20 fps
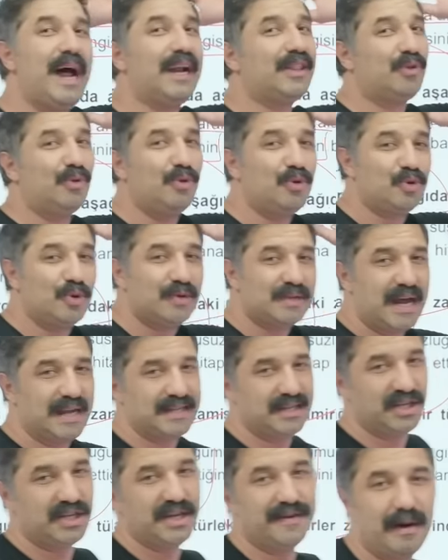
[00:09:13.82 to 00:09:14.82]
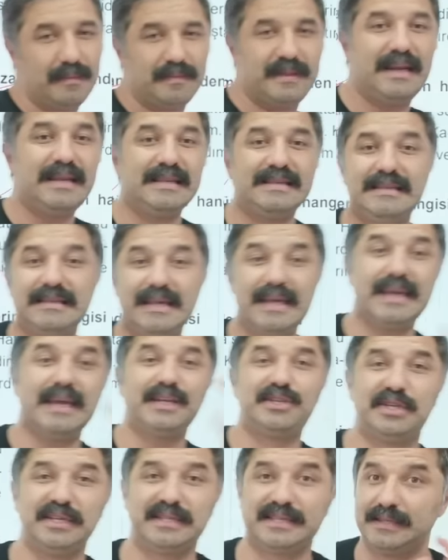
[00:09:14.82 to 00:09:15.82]
her türlü çözersin. Cevap denizli
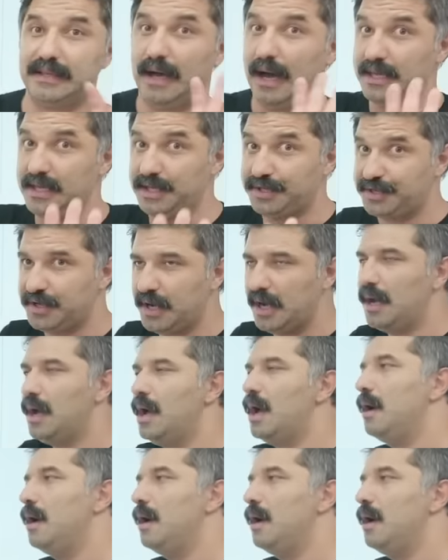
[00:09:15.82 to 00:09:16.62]
geç gitsin. Hayır.